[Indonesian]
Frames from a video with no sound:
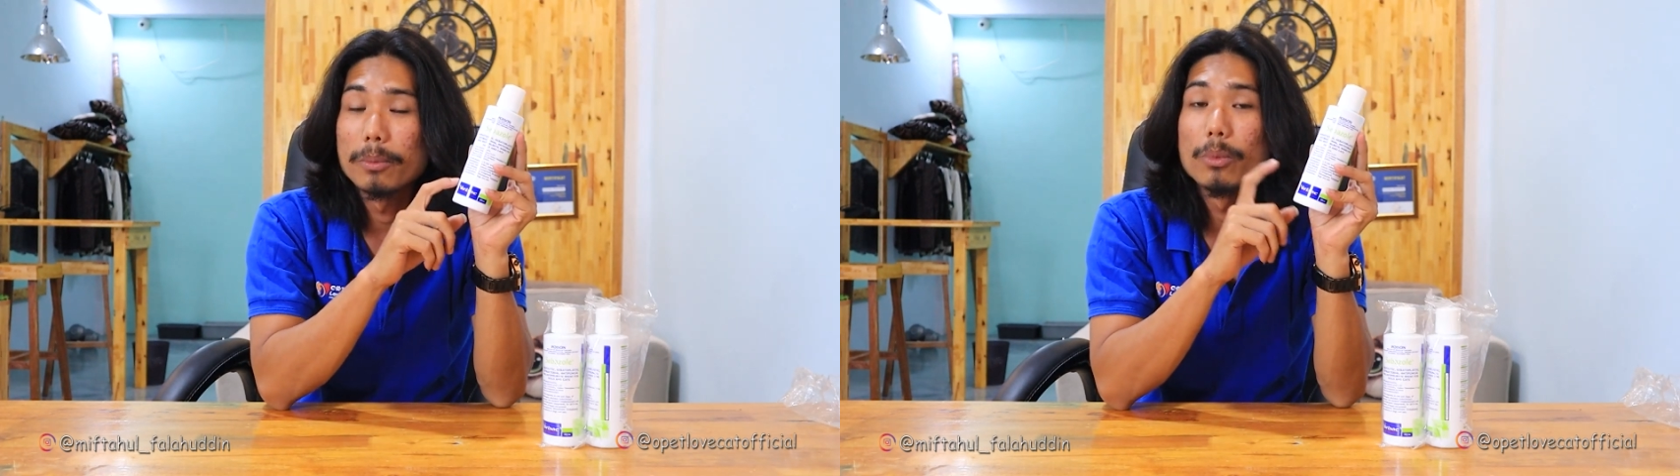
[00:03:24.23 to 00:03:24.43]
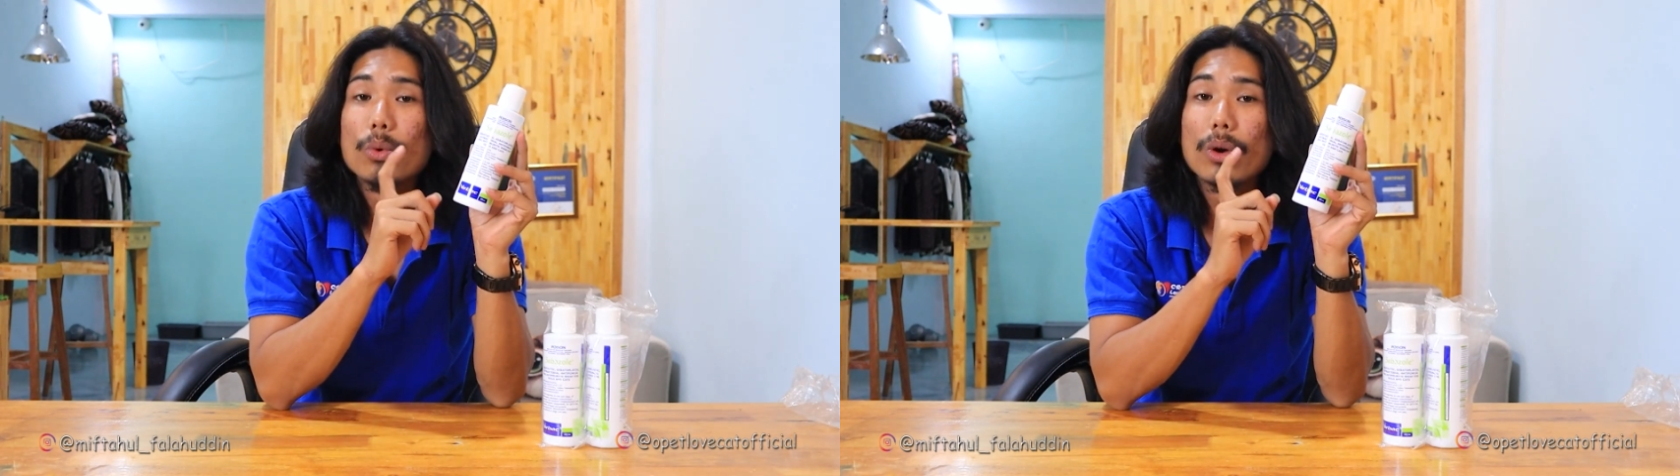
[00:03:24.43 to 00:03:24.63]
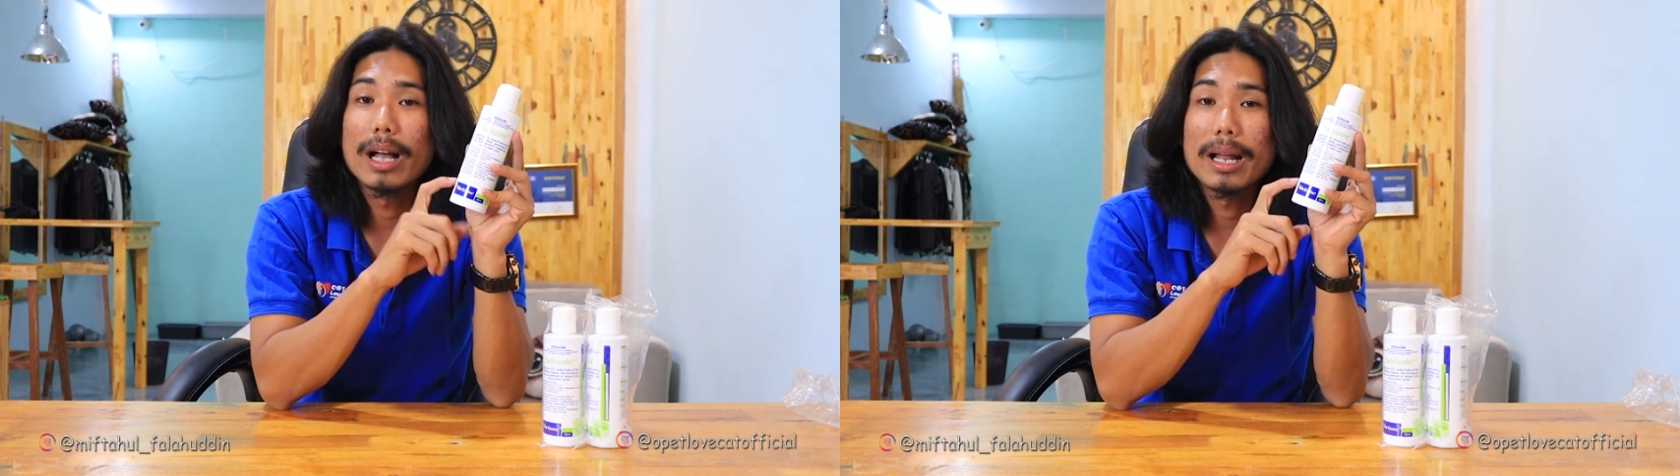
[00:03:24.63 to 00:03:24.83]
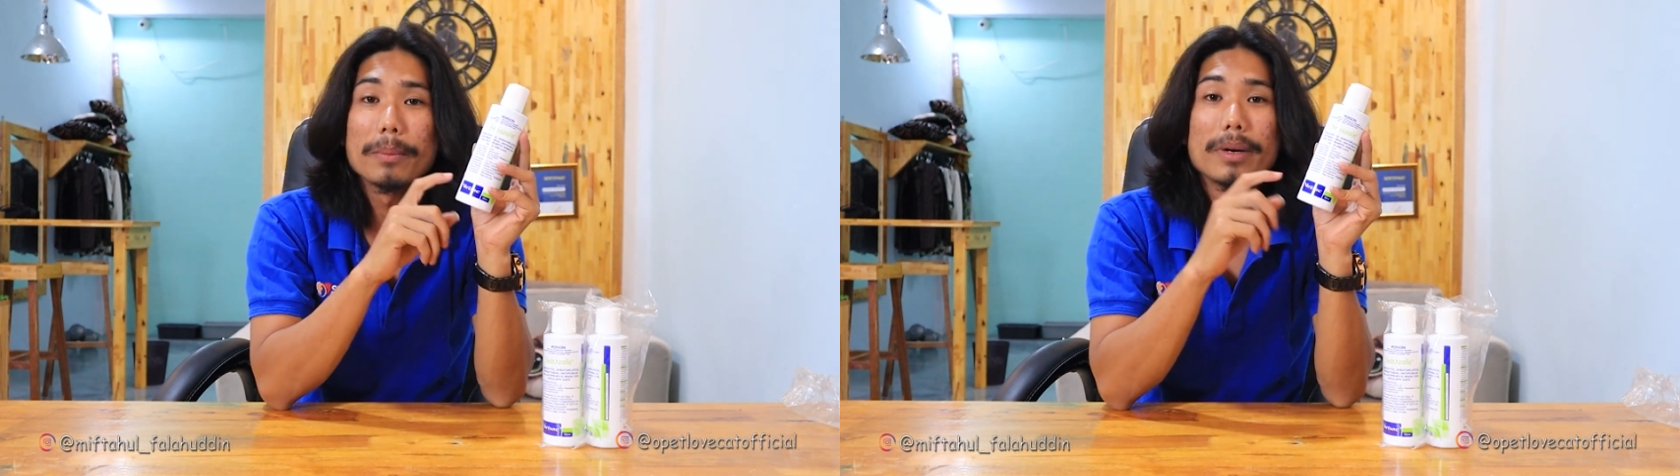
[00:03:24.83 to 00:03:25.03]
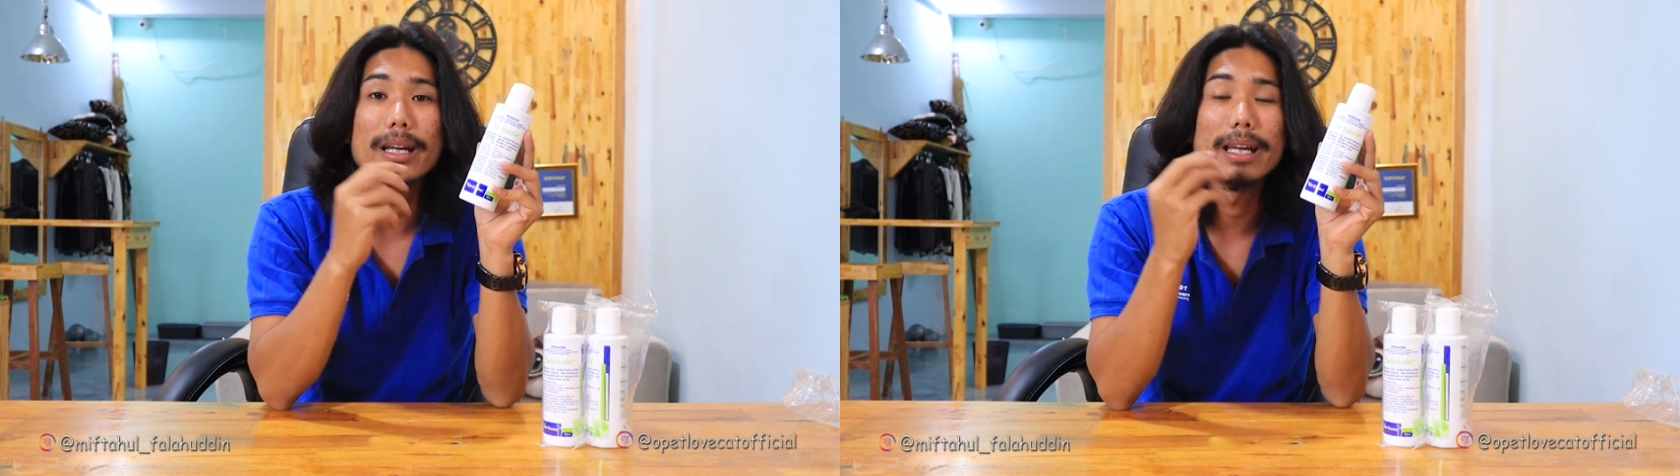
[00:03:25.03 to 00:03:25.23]

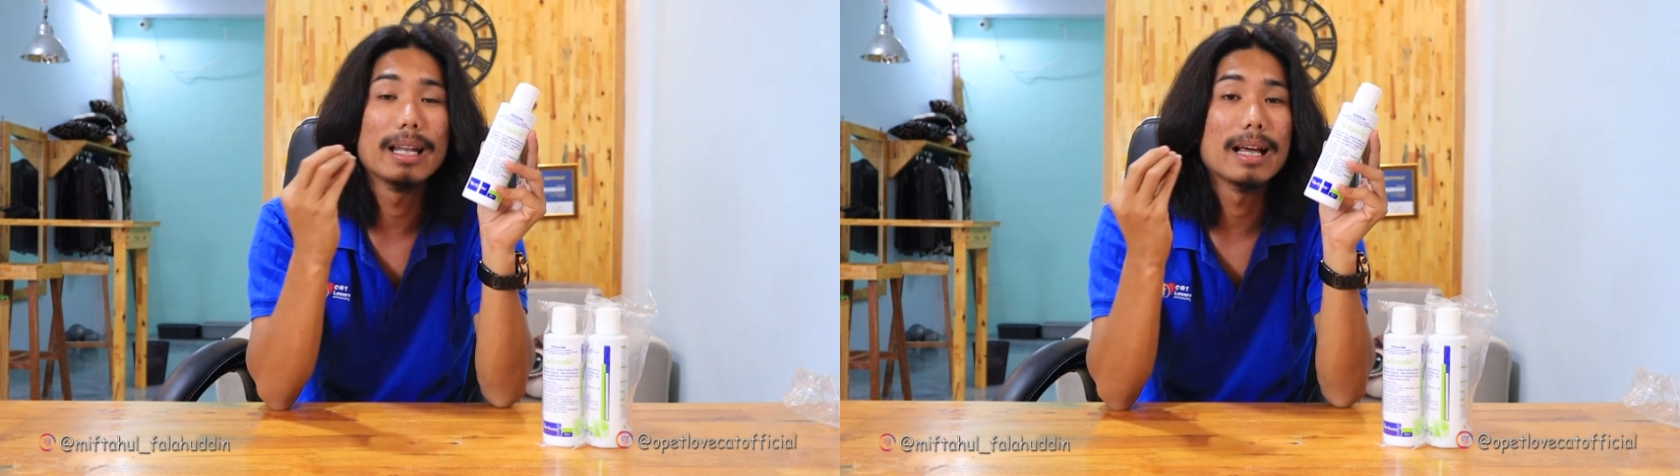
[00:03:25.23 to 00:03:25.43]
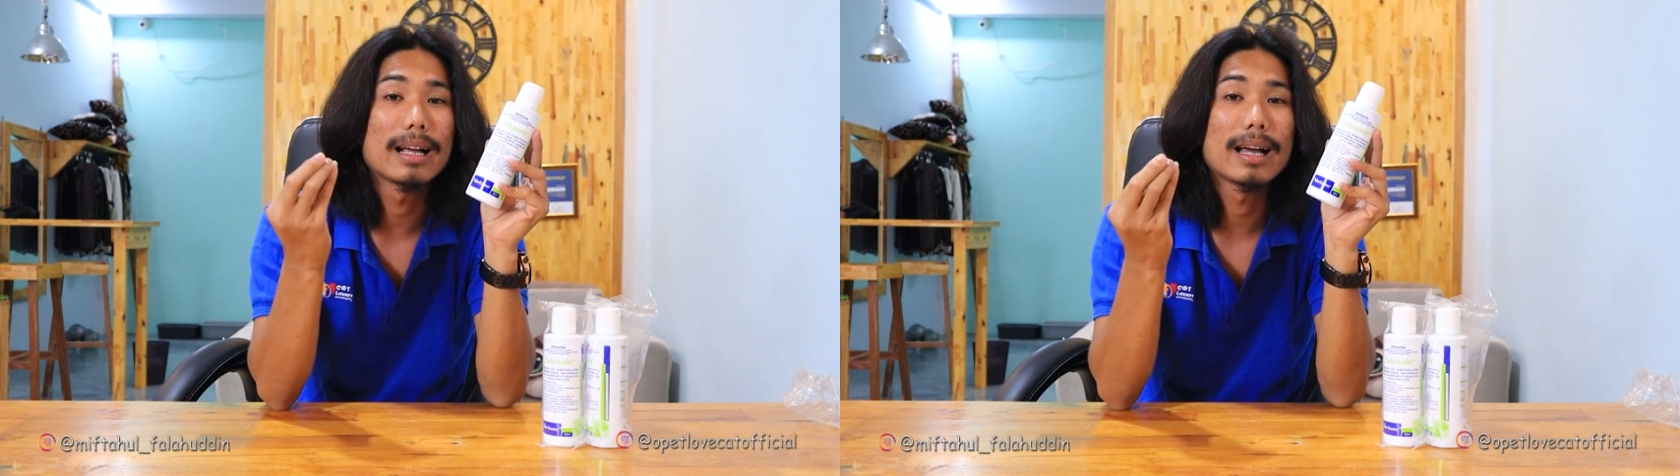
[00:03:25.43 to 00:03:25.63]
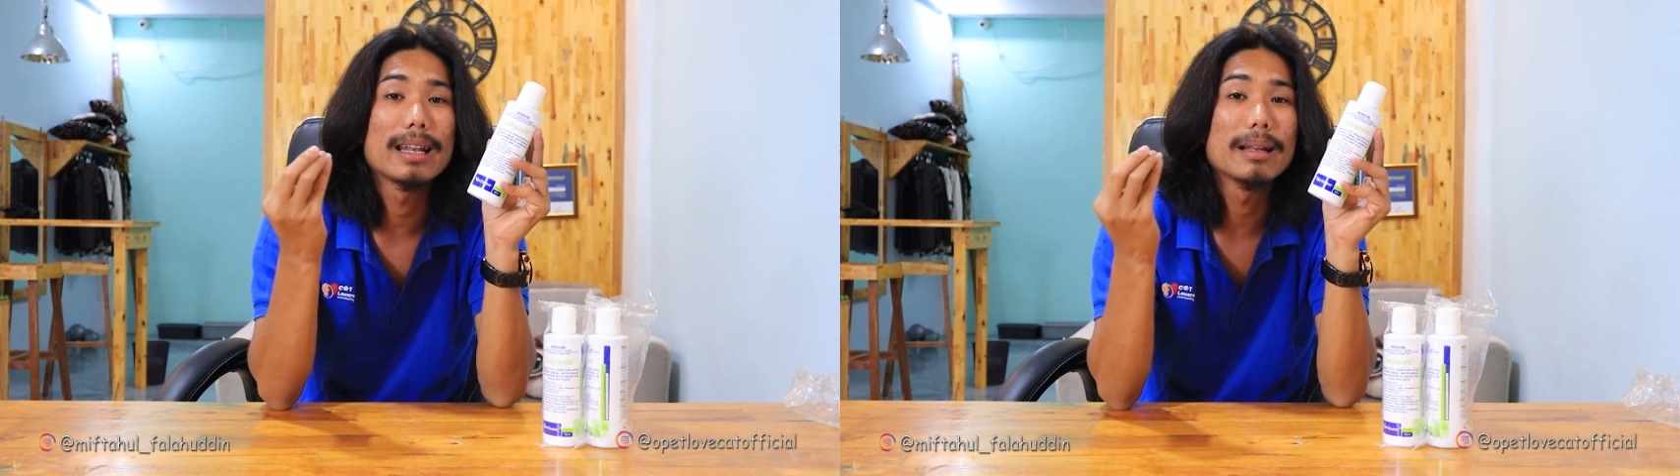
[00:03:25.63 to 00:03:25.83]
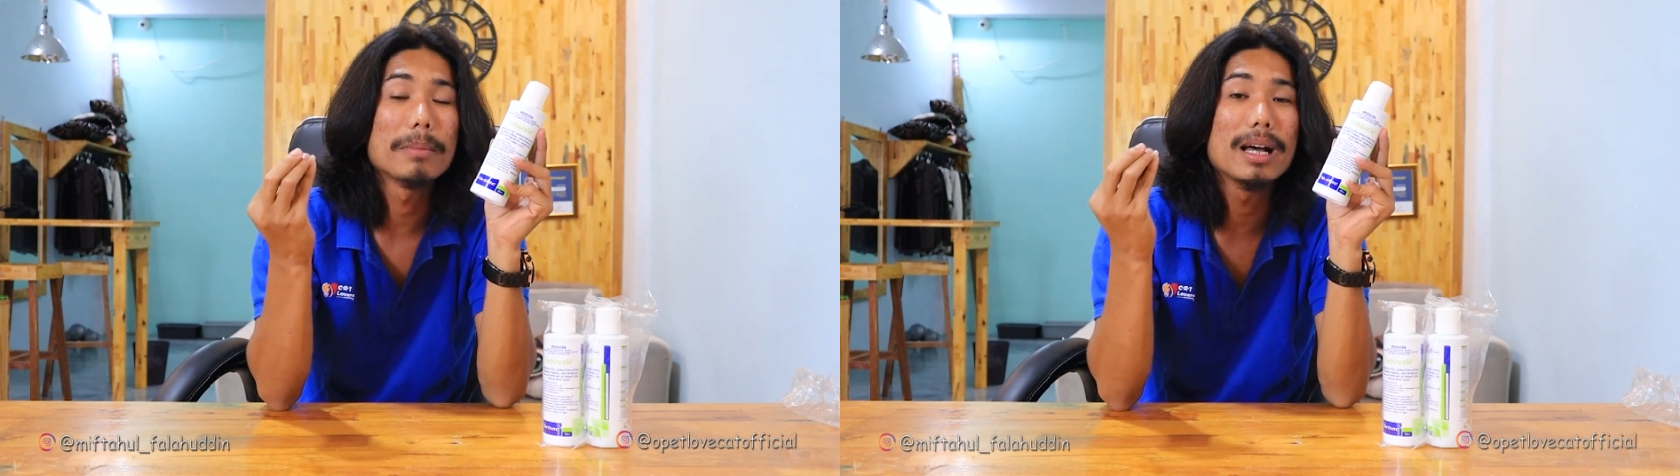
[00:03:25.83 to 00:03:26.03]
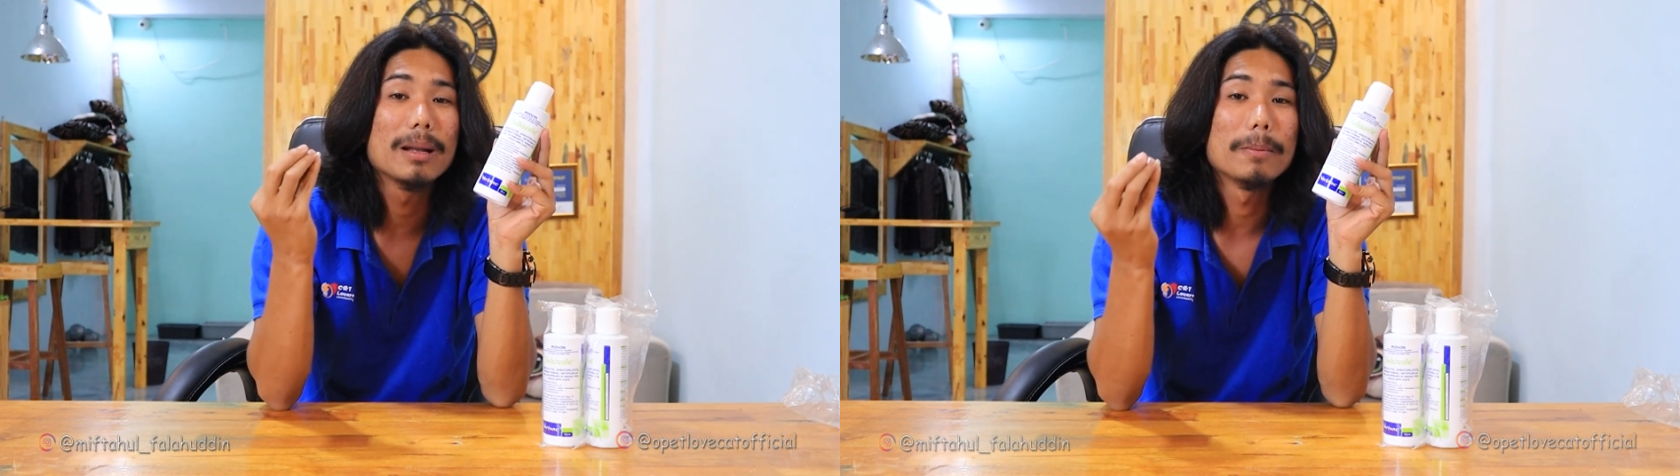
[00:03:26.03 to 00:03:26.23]
bukan menghilangkan
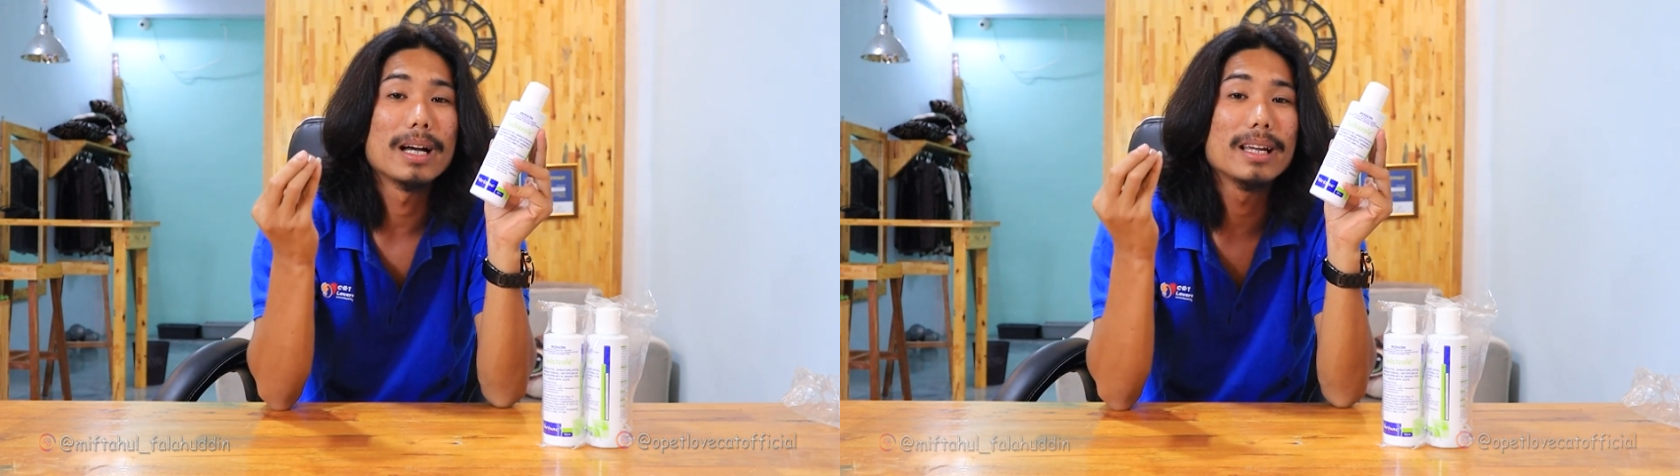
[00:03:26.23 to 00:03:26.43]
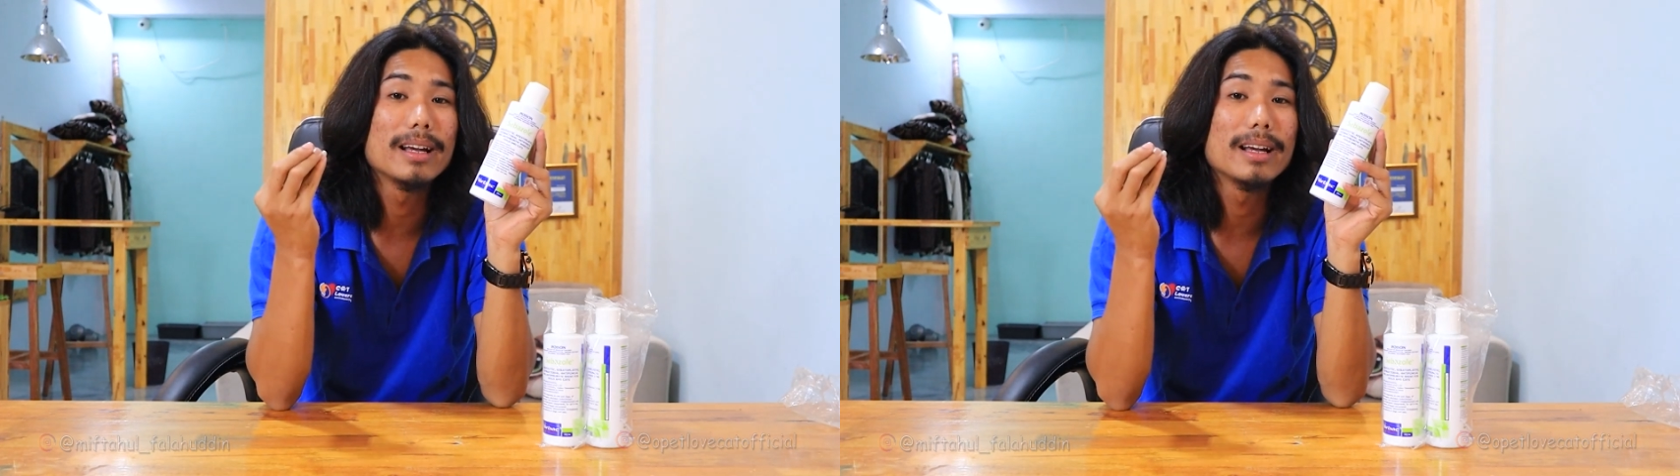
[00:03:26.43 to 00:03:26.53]
lemak-lemak